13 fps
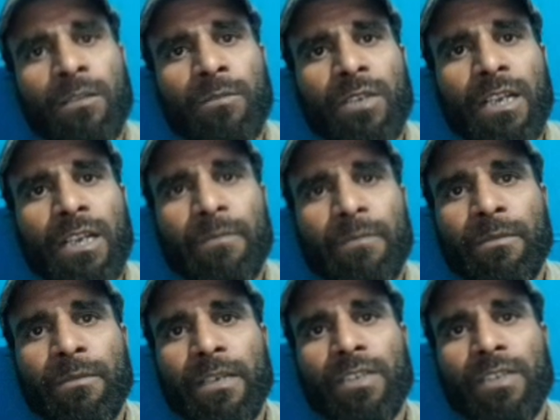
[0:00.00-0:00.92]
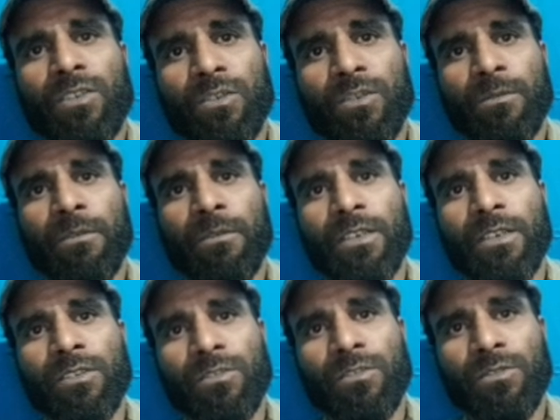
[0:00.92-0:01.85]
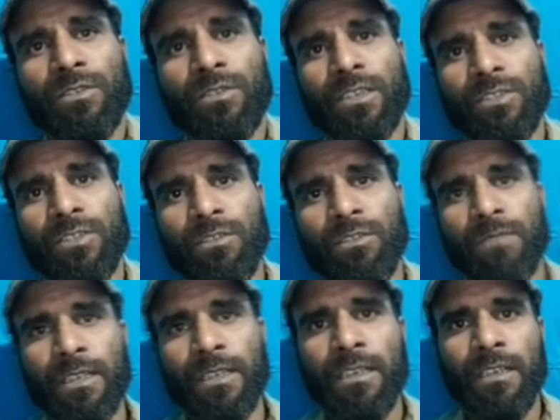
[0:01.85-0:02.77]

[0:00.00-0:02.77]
মহিলা বিবাহিত অবিবাহিত দুজনেই চলবে